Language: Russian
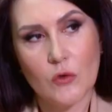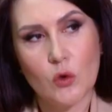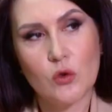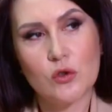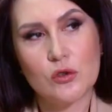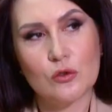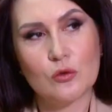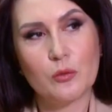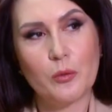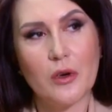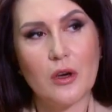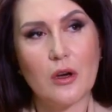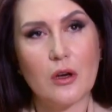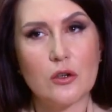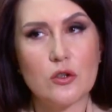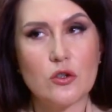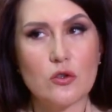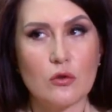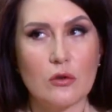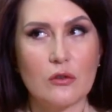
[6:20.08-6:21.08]
Хоть он э,
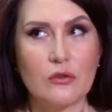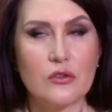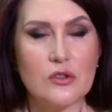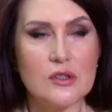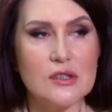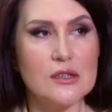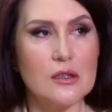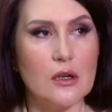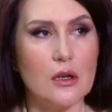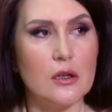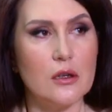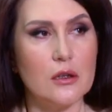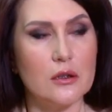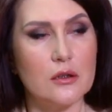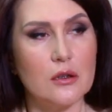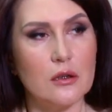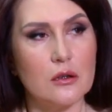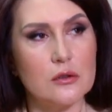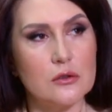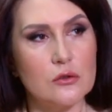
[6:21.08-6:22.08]
пока э, еще да, ну, официально
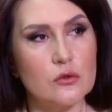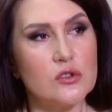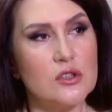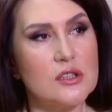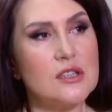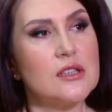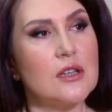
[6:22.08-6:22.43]
ну, так. Мы Но знаем,